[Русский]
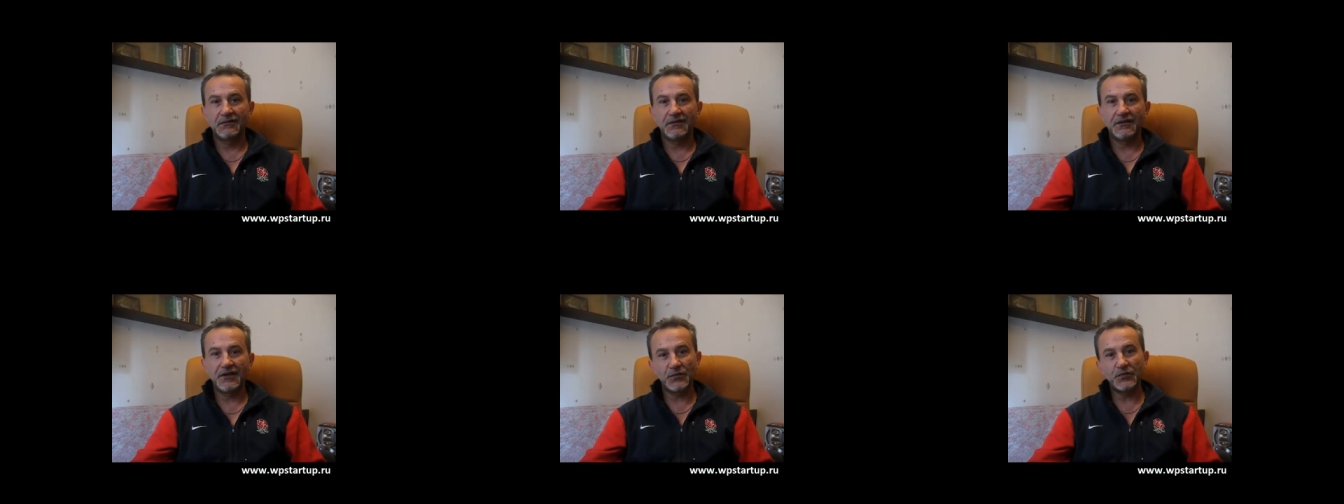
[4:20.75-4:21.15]

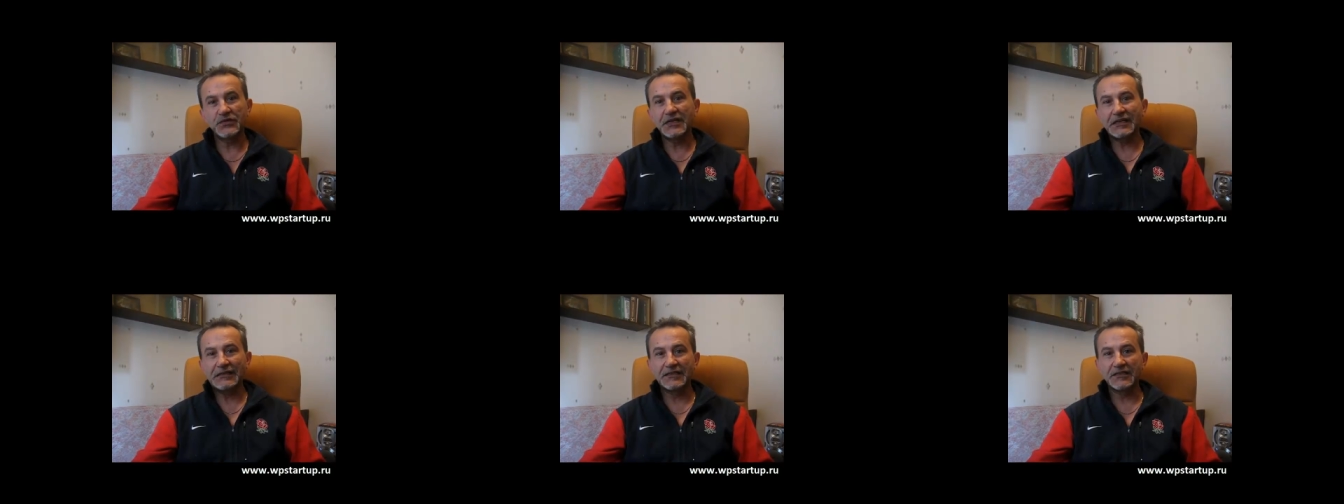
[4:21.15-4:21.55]
Я
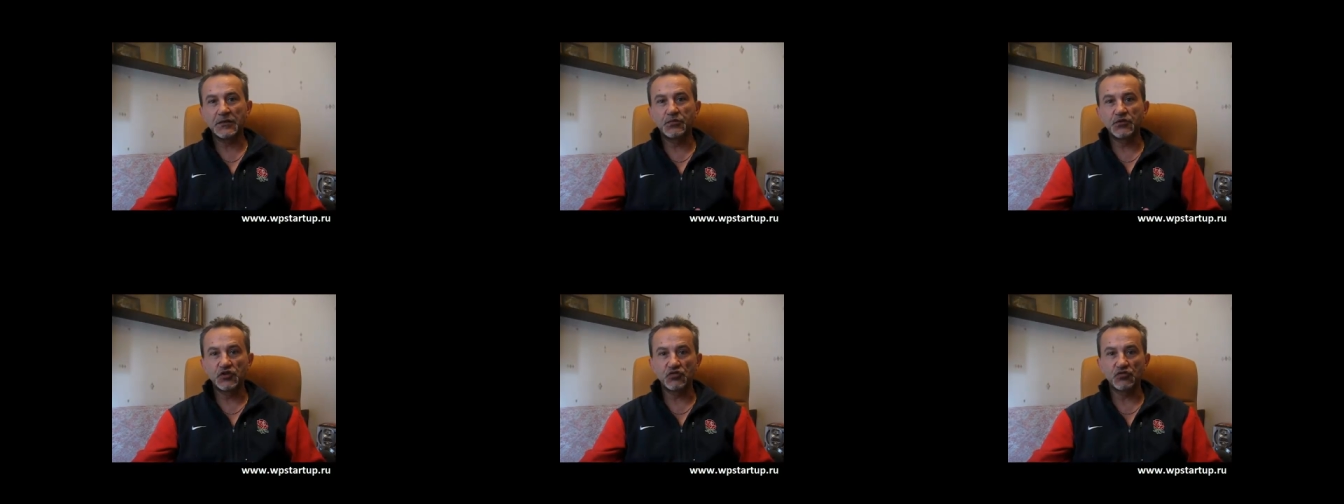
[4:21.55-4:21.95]
обязательно
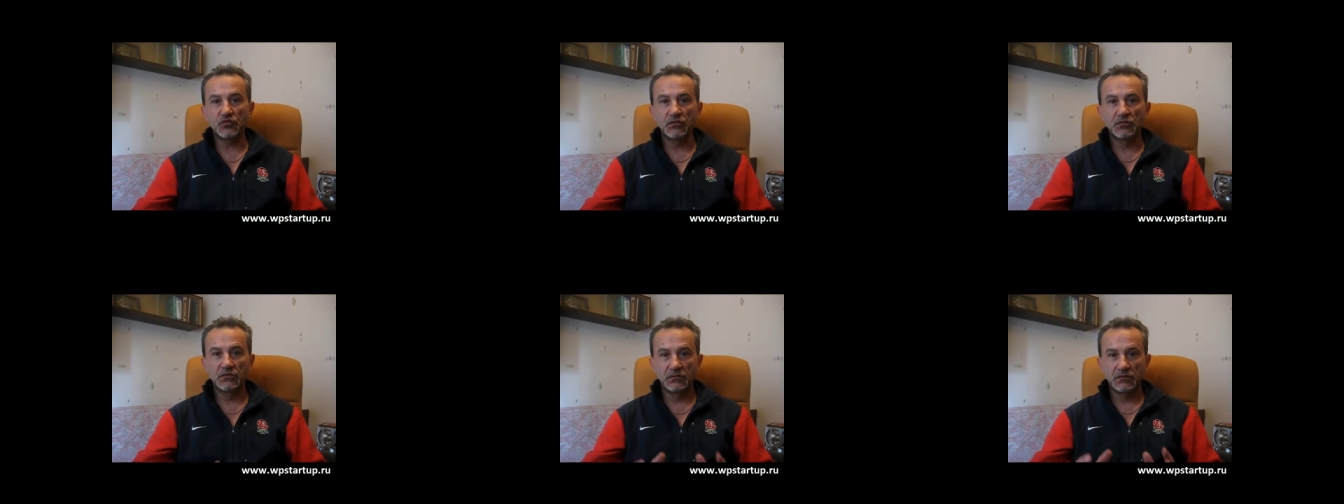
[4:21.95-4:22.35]
запишу
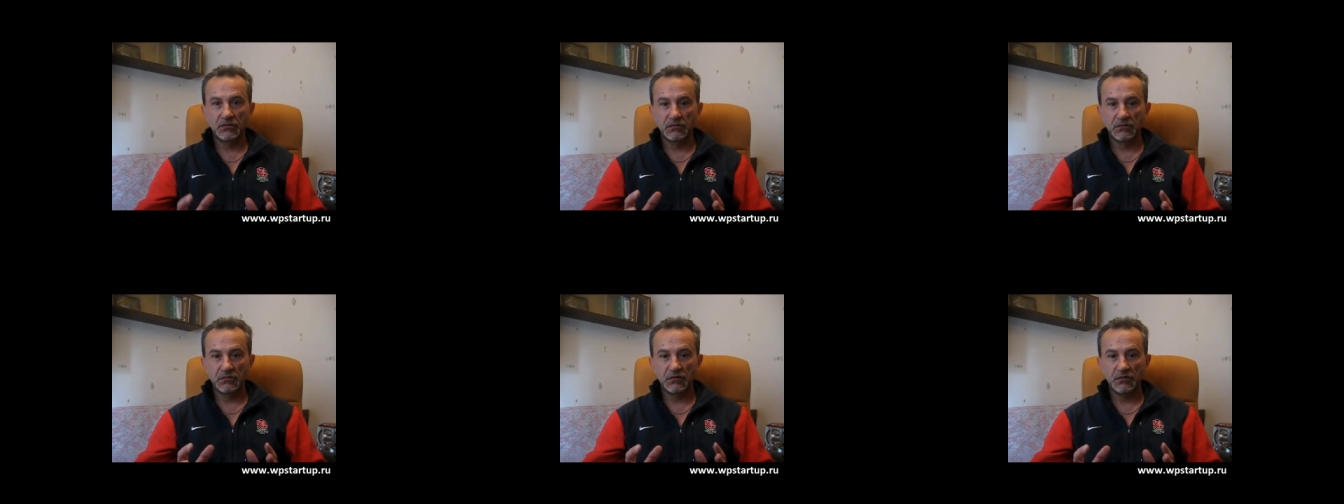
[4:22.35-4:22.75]

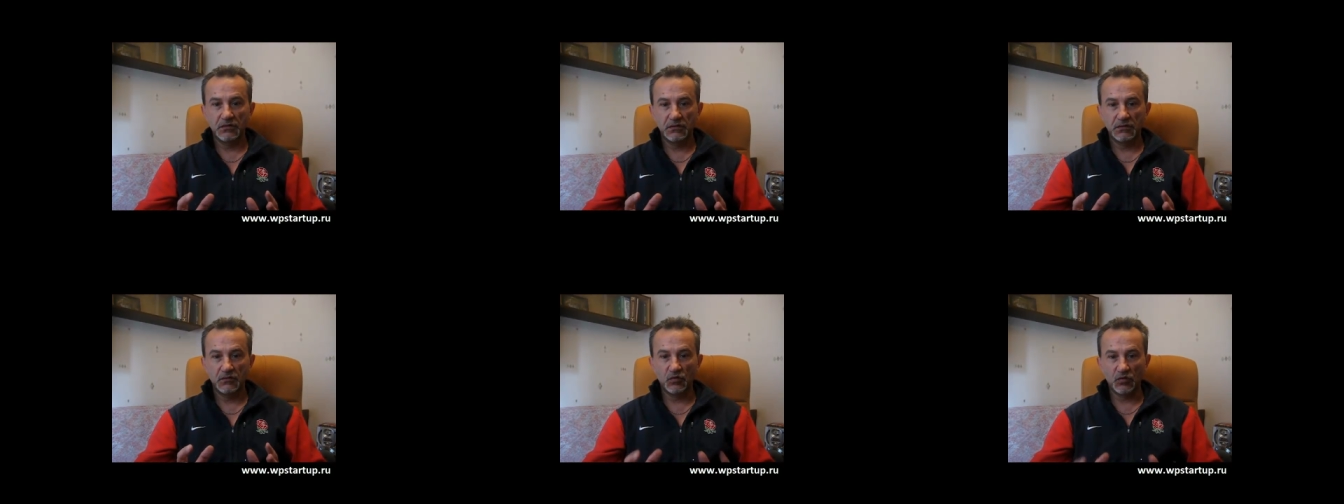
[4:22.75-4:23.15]

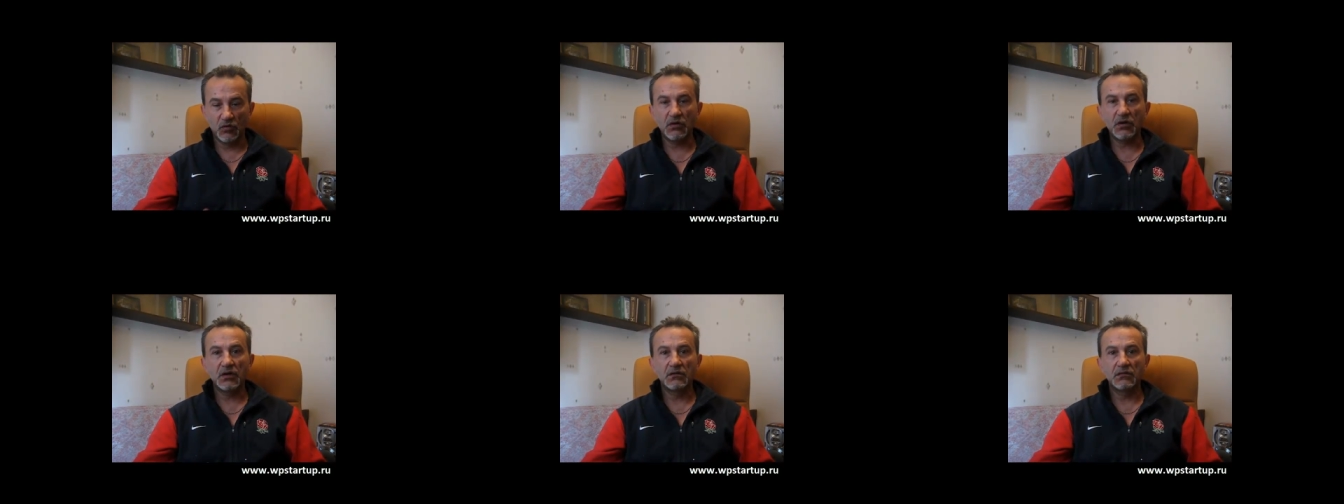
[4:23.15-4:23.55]

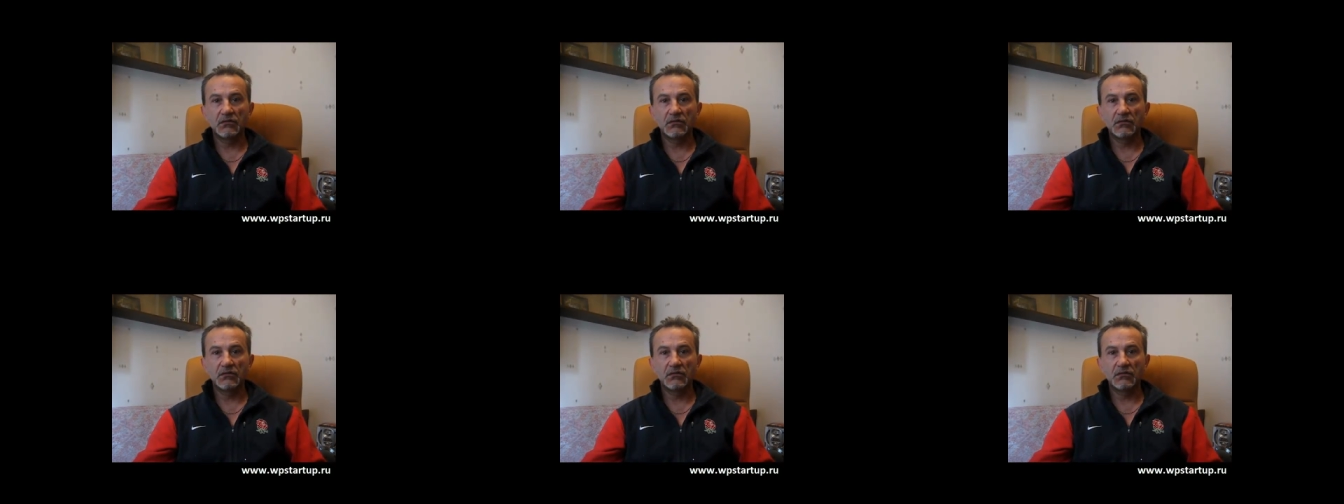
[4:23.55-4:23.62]
урок,